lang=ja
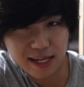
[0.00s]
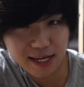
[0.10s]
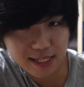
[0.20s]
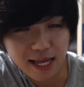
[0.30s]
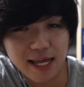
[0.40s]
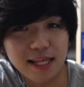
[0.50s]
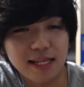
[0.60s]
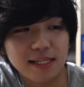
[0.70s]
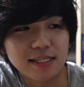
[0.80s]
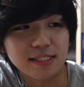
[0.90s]
入れが大変
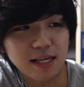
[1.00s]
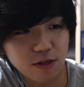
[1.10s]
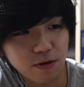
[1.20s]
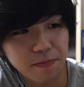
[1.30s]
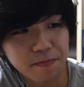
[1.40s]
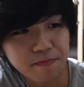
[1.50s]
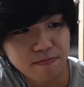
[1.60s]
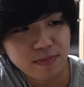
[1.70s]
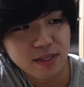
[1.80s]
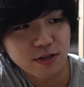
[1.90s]
なんですけど、
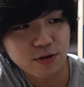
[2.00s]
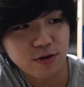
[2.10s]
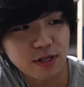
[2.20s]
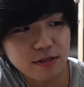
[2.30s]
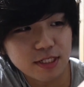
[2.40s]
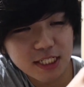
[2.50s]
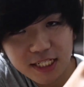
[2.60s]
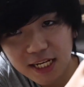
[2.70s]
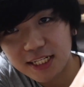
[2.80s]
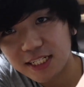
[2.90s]
しっ
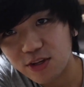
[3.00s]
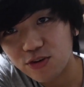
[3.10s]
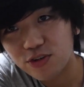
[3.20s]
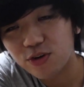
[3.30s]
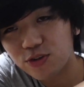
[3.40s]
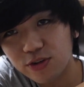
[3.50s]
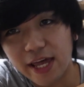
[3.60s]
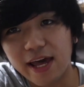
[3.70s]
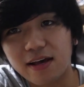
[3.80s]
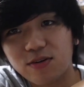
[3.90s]
かりしておくこと
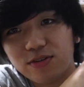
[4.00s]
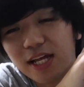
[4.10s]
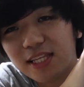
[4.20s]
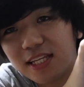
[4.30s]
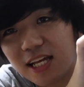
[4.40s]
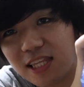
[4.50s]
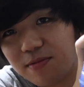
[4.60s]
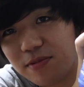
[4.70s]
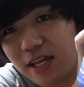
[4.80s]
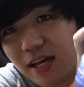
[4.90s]
でこう何年経って
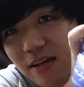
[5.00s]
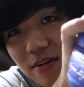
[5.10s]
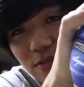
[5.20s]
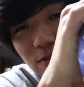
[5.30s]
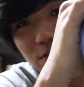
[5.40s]
もねこ